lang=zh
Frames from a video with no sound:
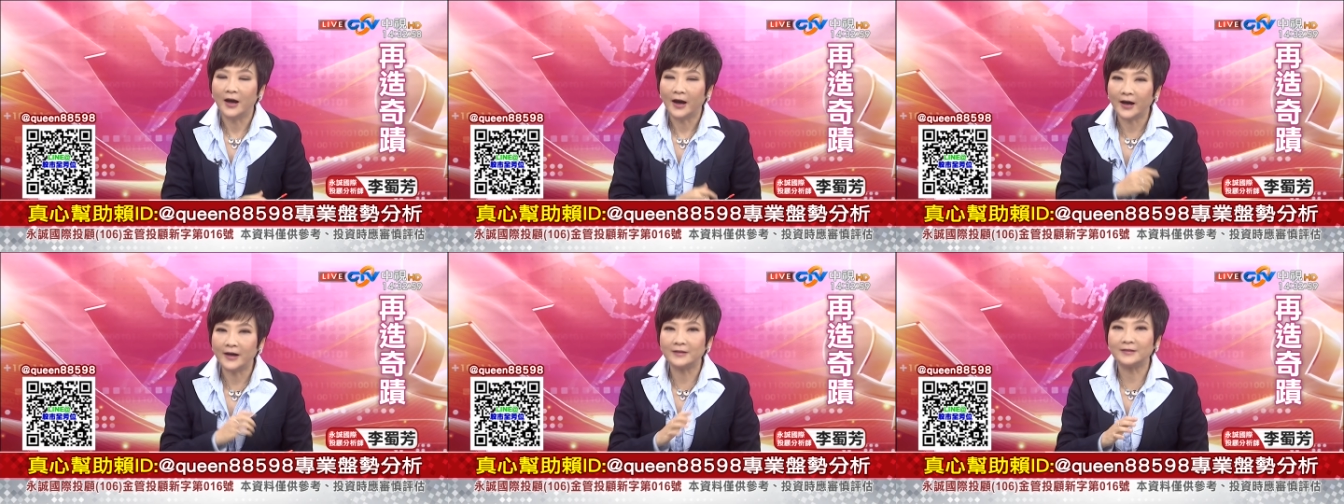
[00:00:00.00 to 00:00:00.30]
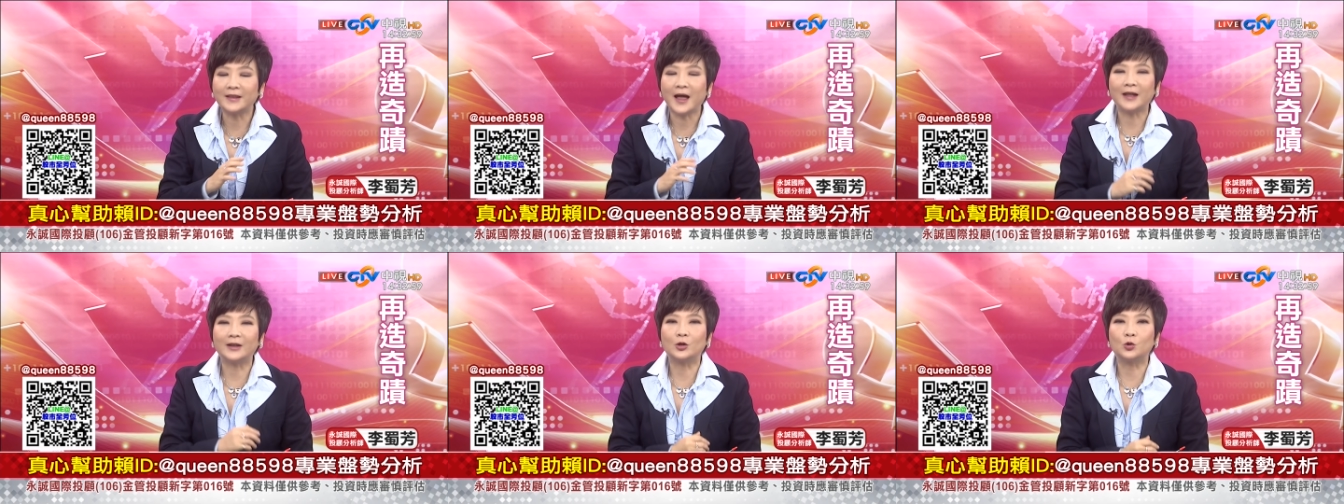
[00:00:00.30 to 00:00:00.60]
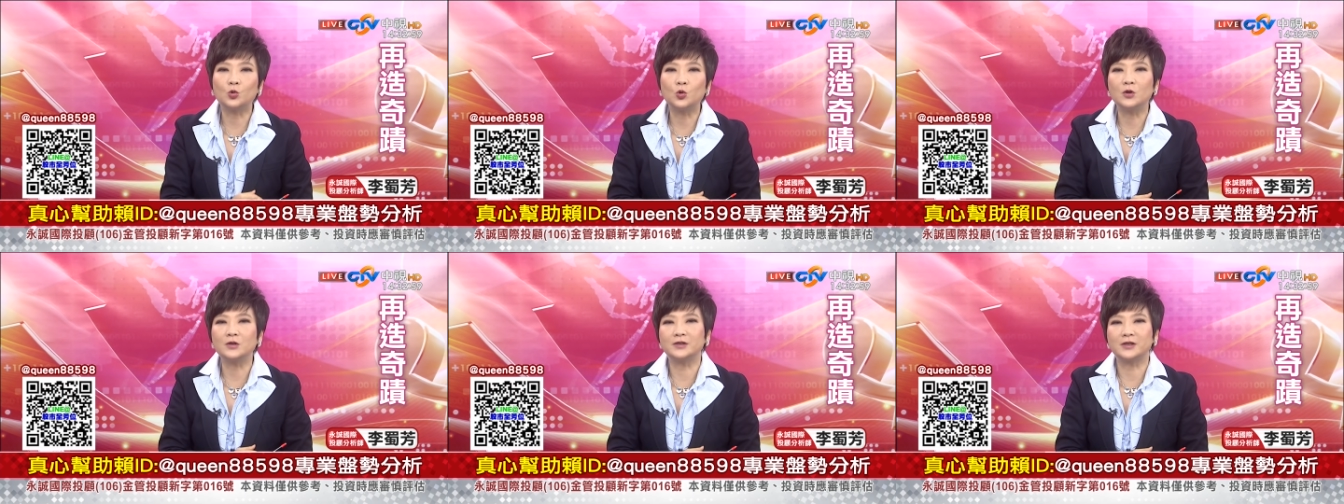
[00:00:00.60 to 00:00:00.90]
很大
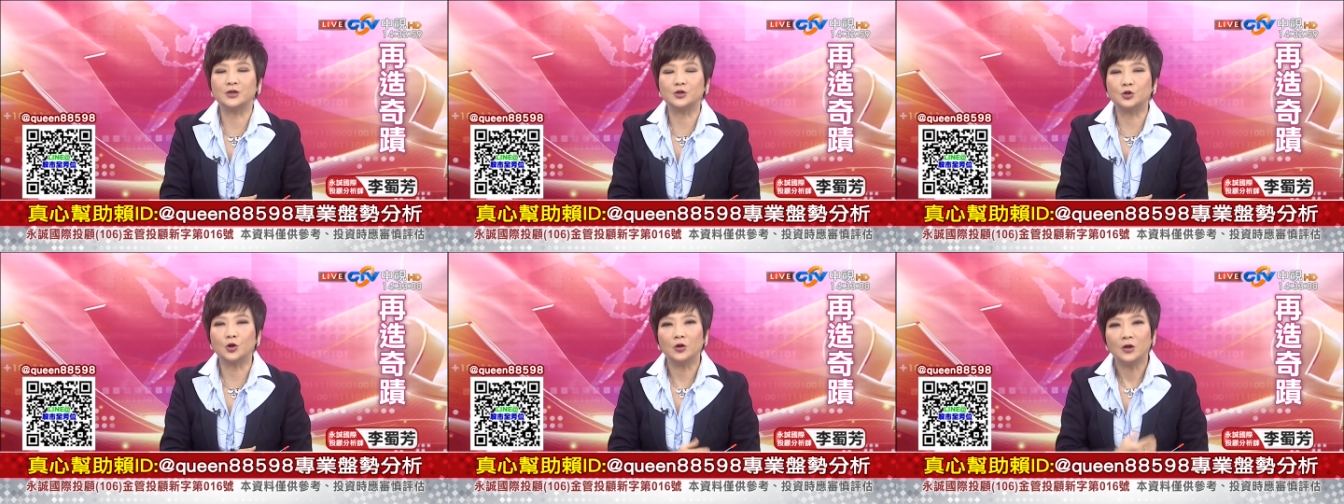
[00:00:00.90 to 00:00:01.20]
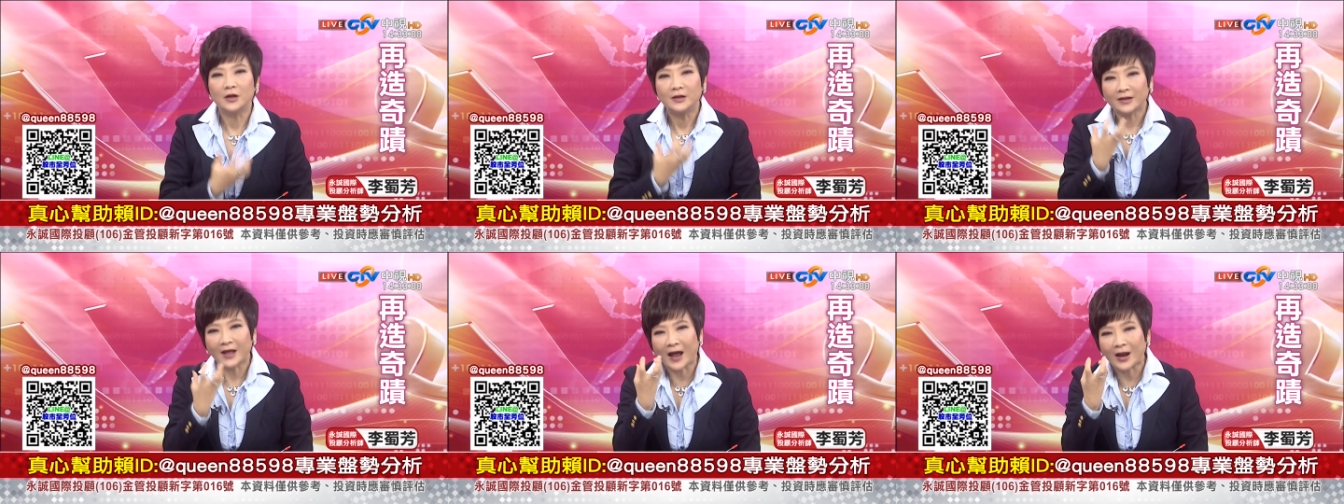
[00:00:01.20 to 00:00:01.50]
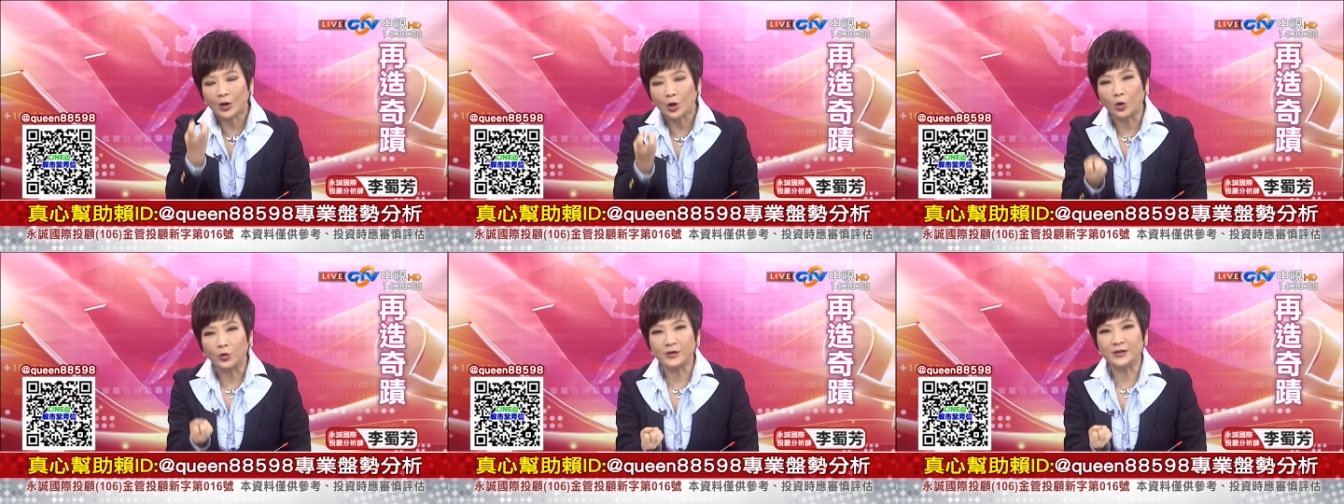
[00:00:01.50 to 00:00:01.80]
的过程中，
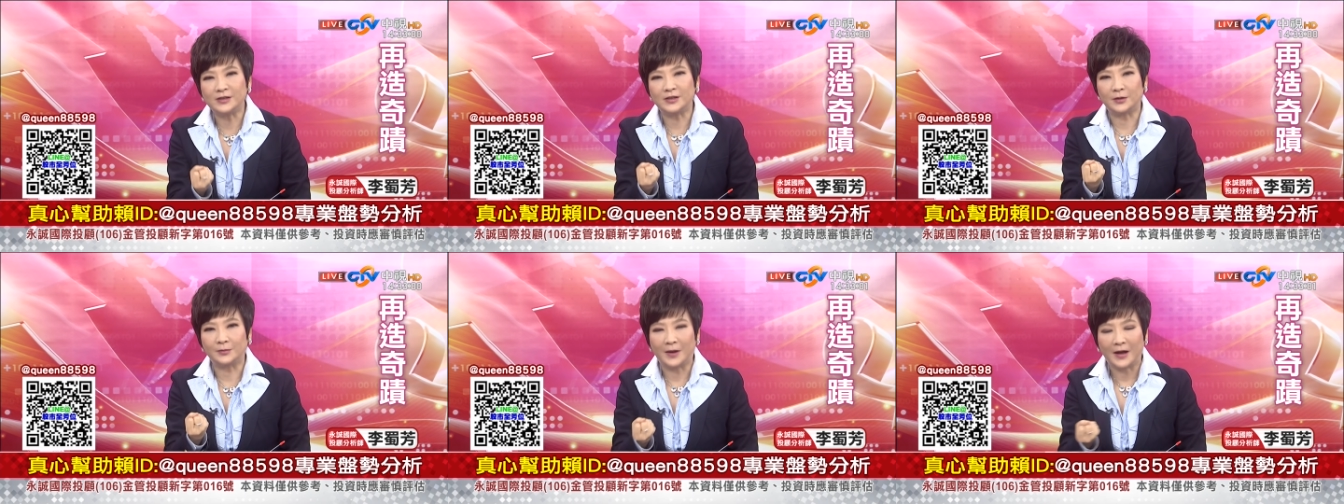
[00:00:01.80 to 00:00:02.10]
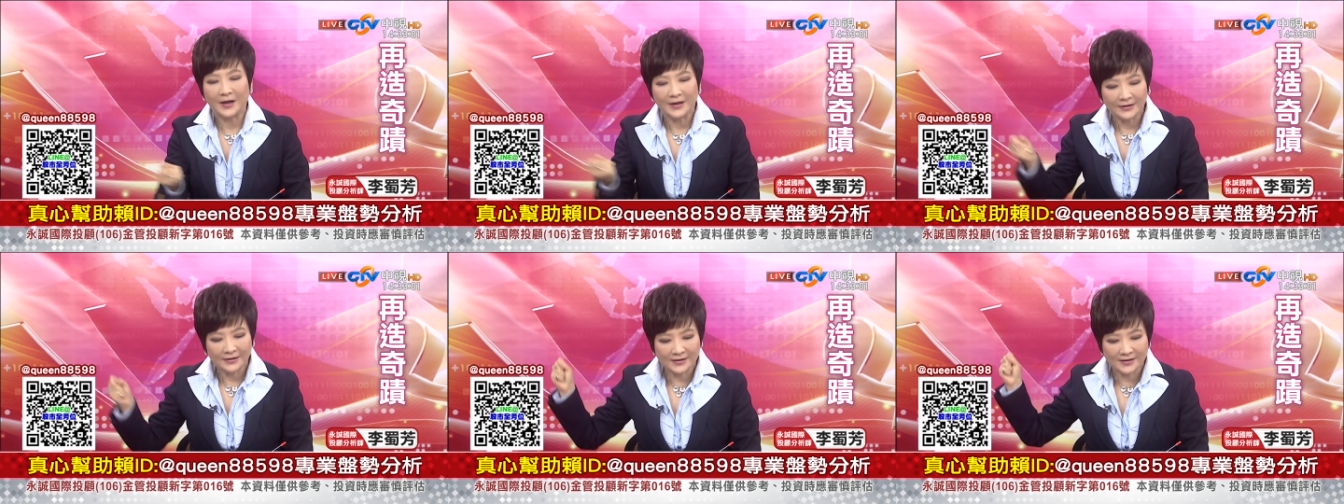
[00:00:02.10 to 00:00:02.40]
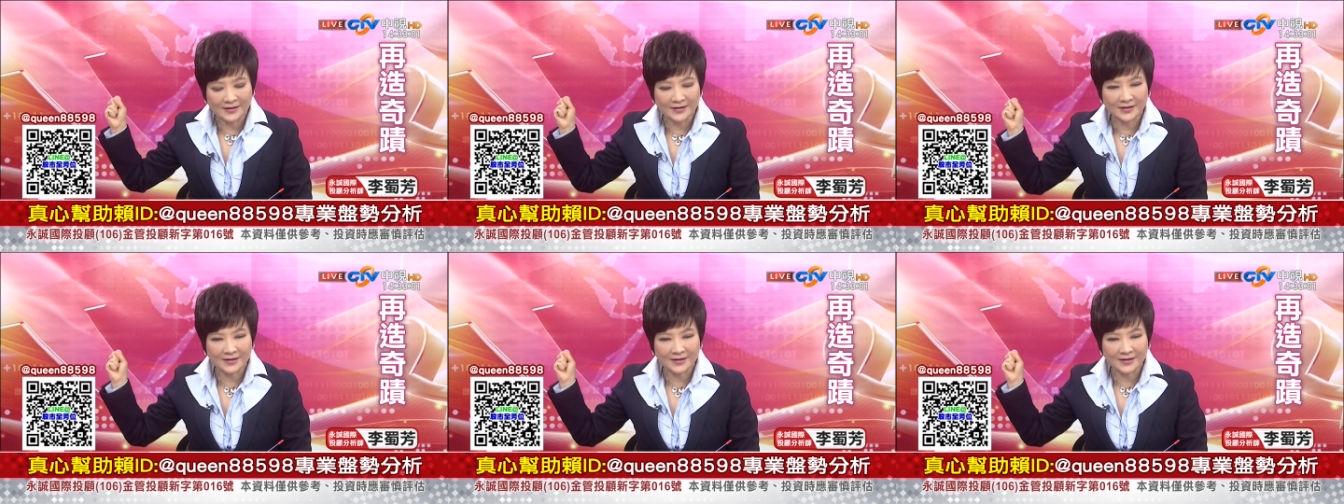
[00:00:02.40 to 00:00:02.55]
它容易什么？你